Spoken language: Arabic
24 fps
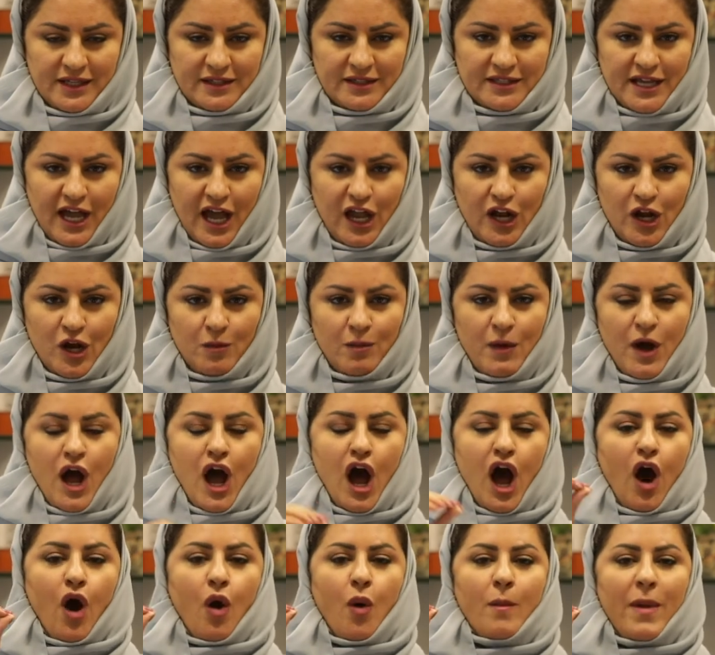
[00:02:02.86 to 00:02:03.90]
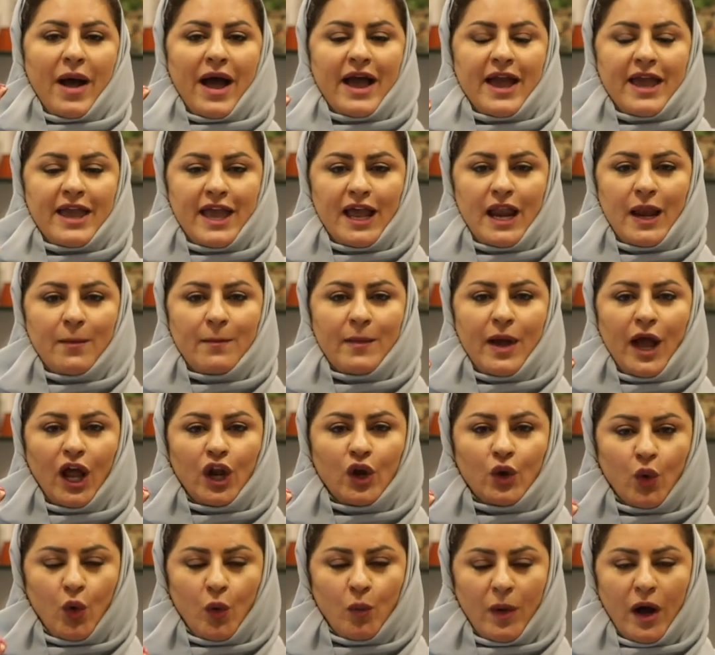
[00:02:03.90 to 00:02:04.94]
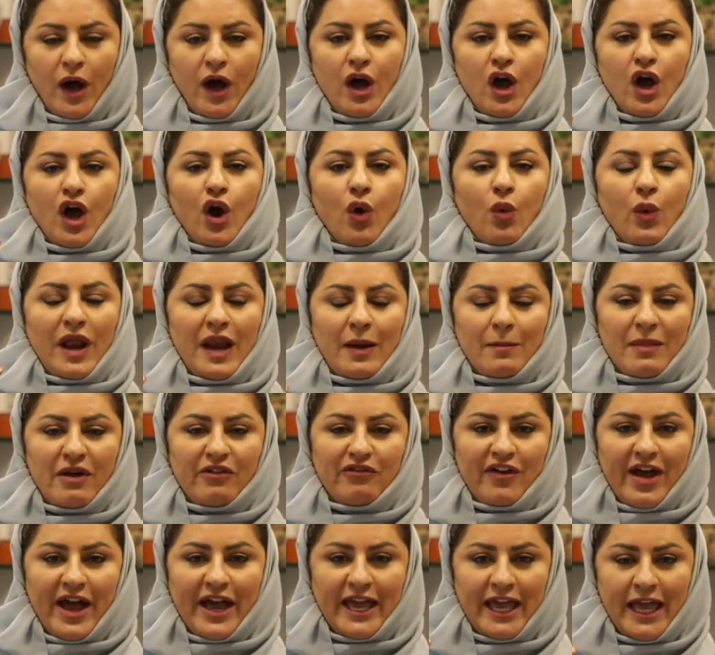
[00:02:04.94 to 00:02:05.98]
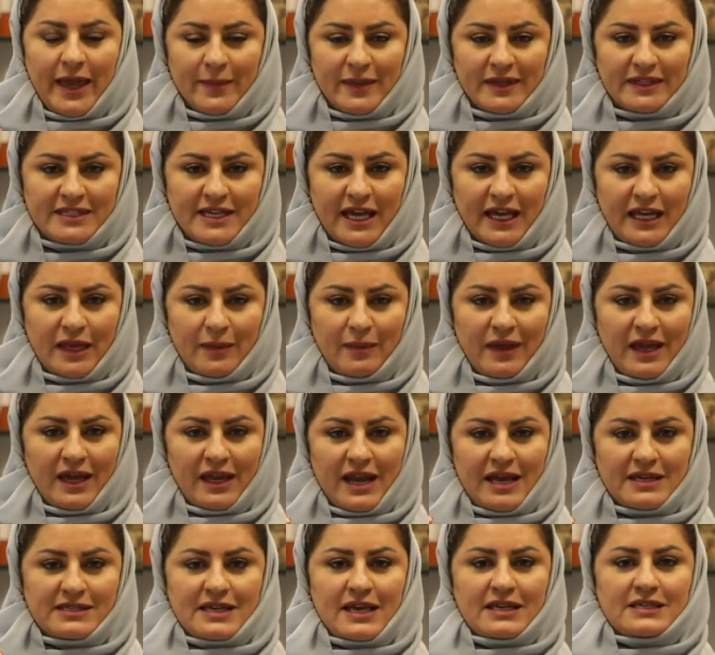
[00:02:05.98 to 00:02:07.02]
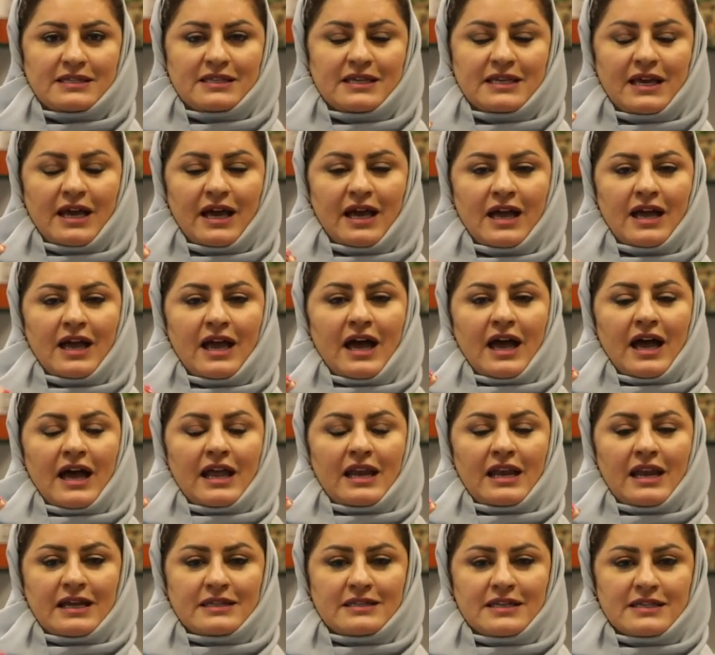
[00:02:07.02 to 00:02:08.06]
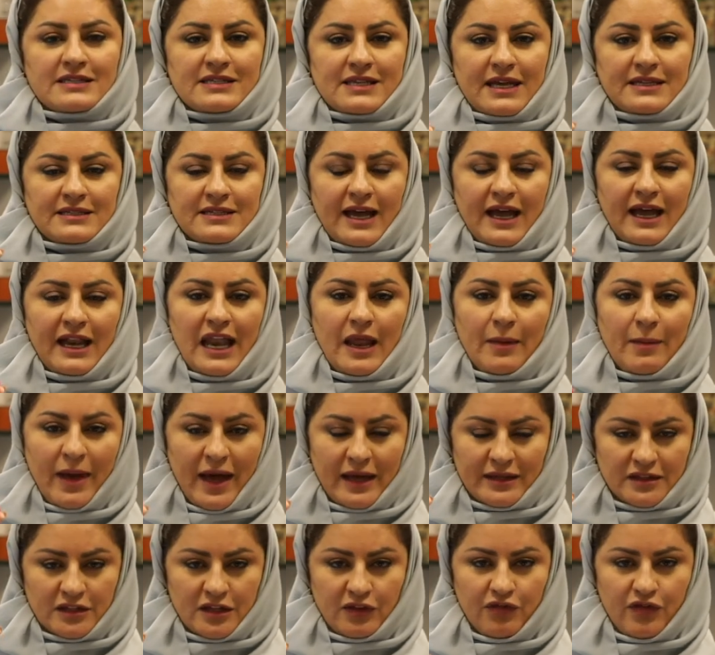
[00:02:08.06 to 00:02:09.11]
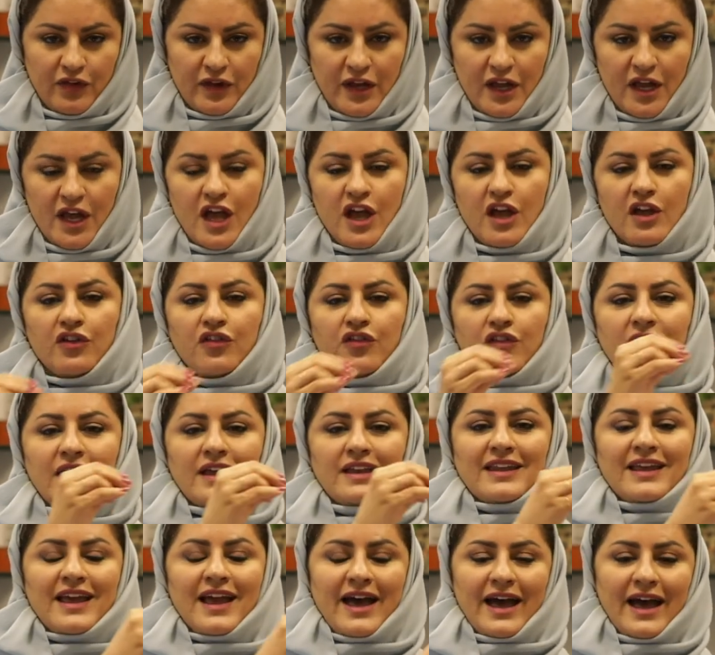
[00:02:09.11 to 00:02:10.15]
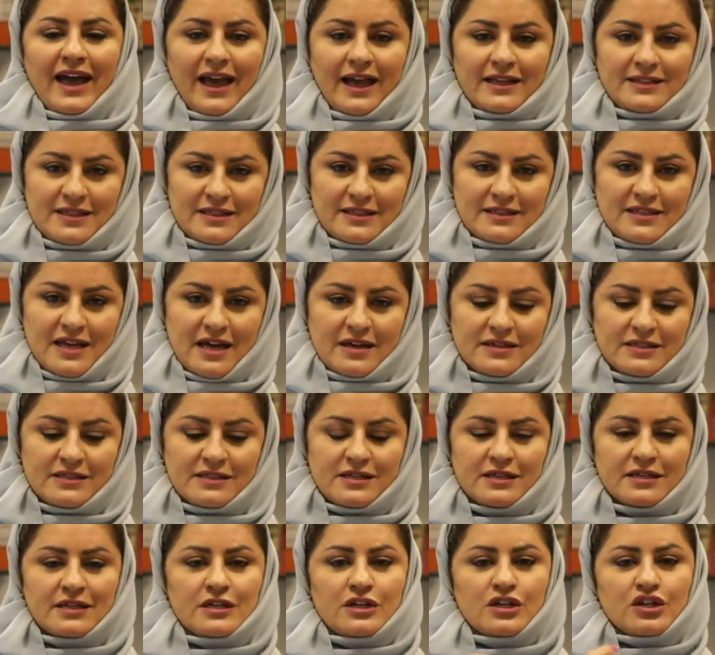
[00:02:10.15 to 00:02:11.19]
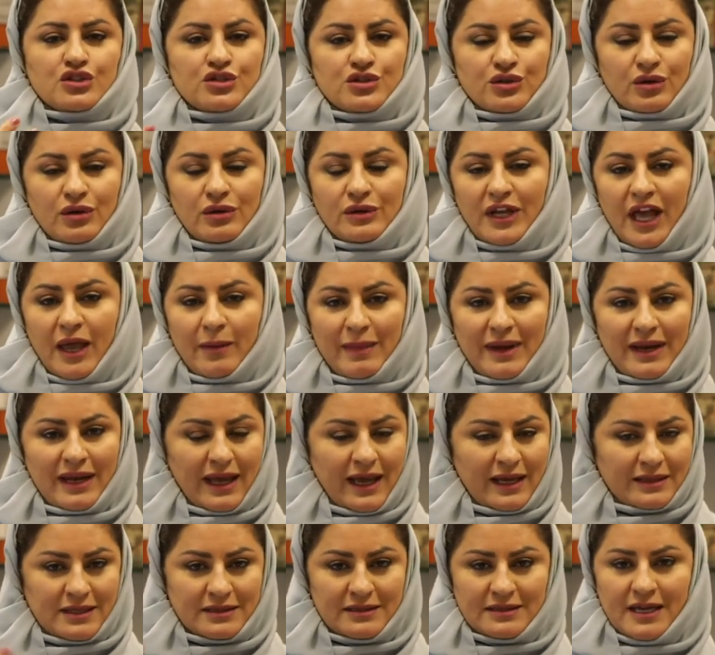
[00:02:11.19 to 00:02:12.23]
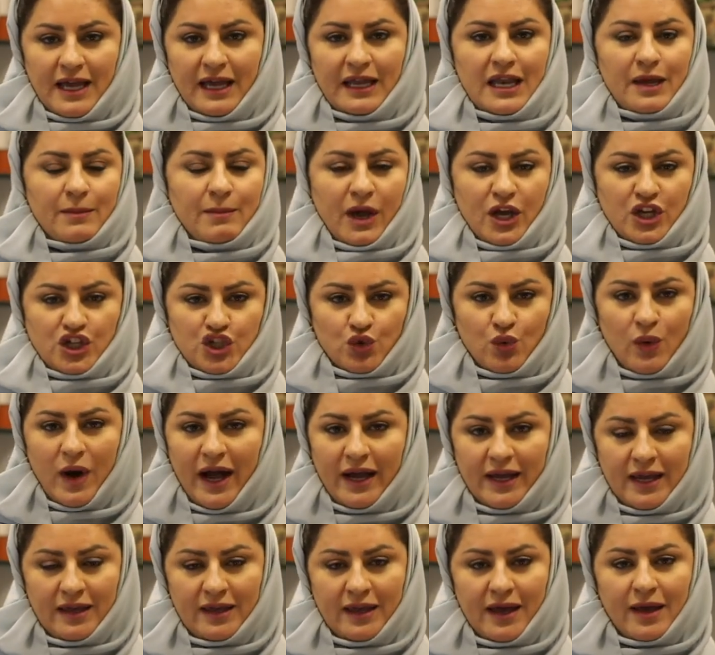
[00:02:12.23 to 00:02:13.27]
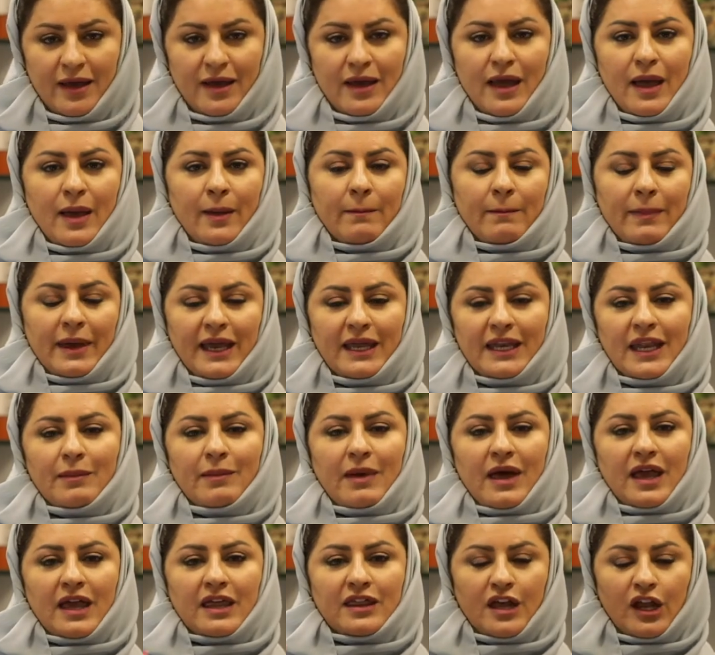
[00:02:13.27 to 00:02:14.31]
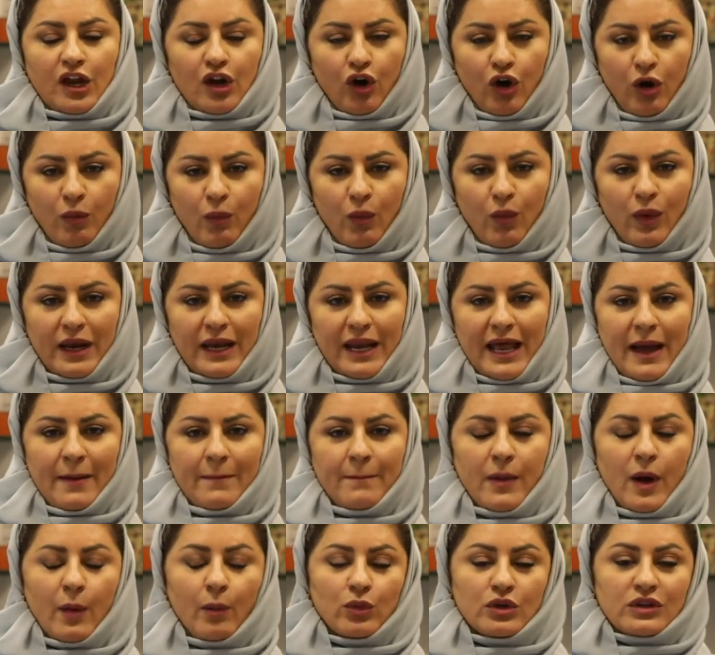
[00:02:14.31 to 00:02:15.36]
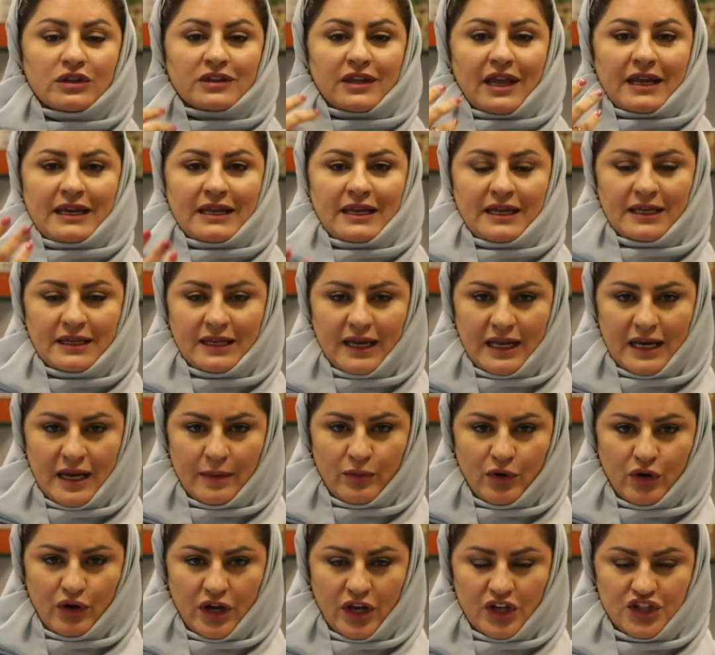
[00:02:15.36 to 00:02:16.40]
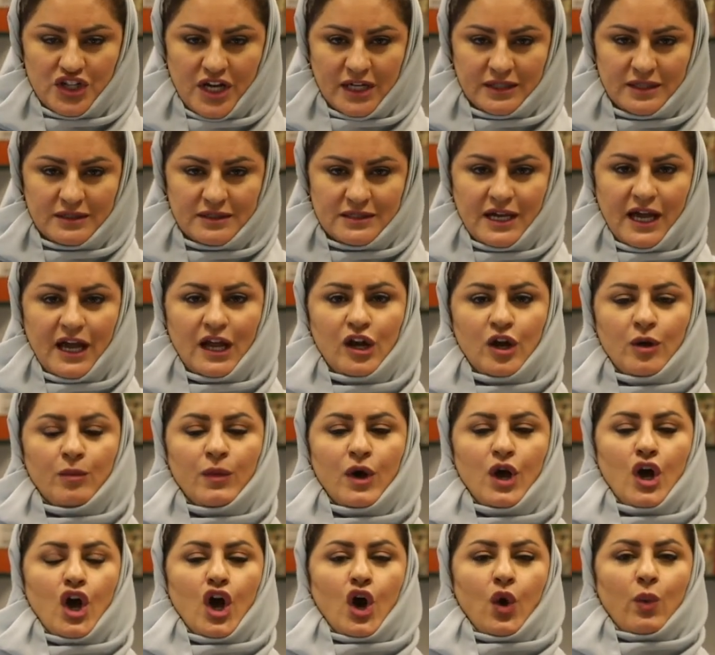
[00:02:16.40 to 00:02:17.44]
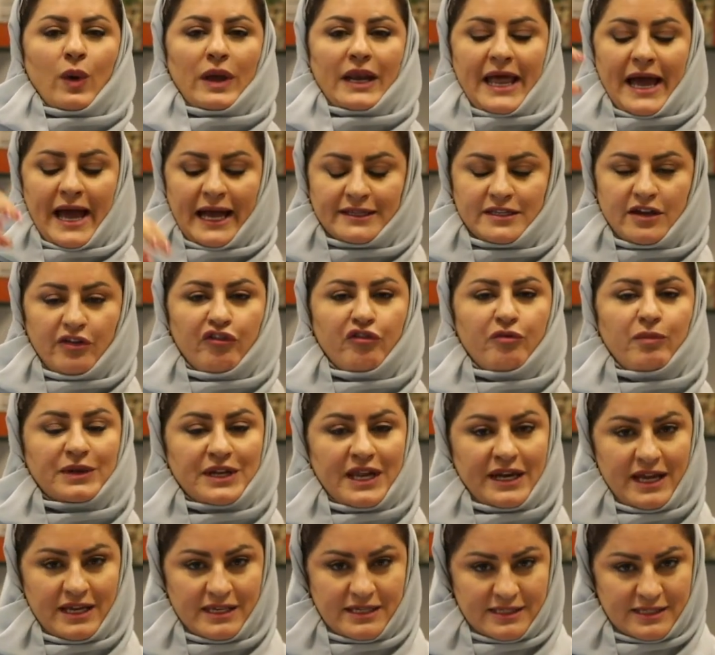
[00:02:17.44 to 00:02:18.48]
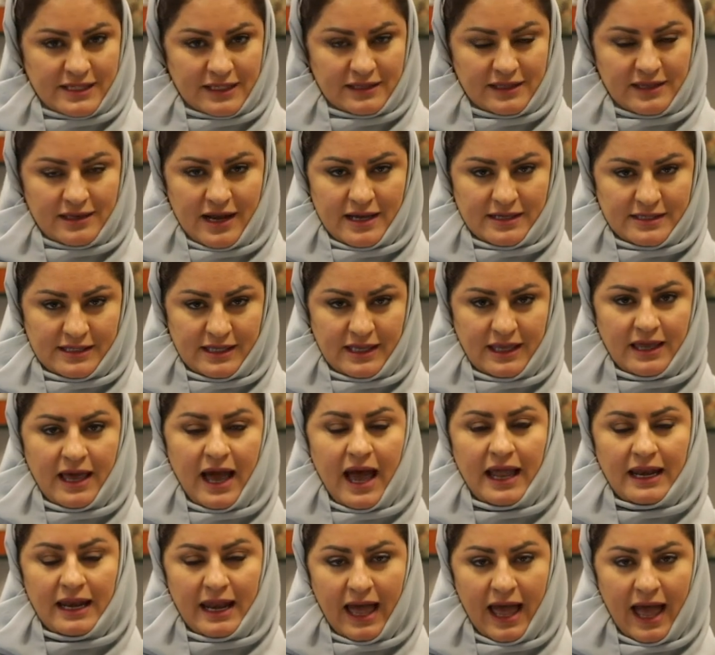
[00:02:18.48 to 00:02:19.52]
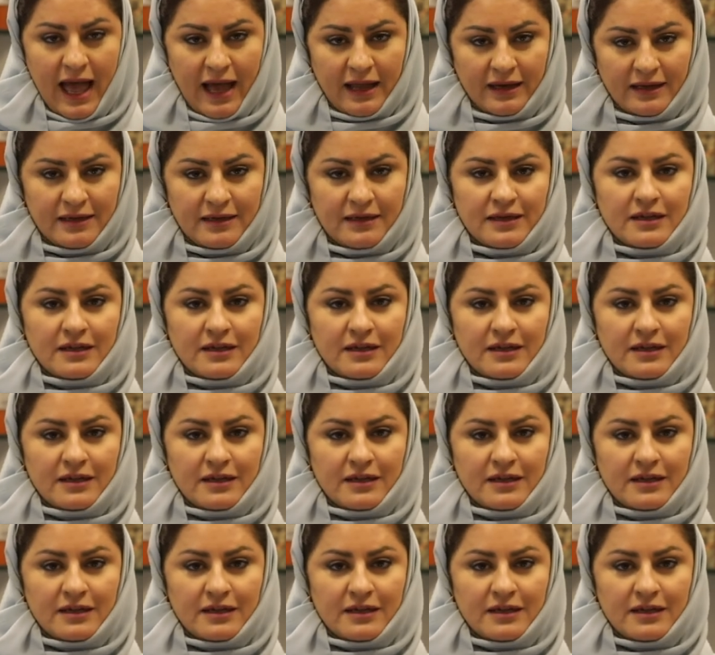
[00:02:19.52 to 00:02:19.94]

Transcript: التعلم او ما هي المعلومه والمفاهيم التعليميه الاساسيه التي سيتعلمها الطفل في نهايه الدرس تكون عمليه التعليم عشوائيه بينما اذا الام والاب مطلعين على مخرجات التعلم والهدف من الحصه الدراسيه الان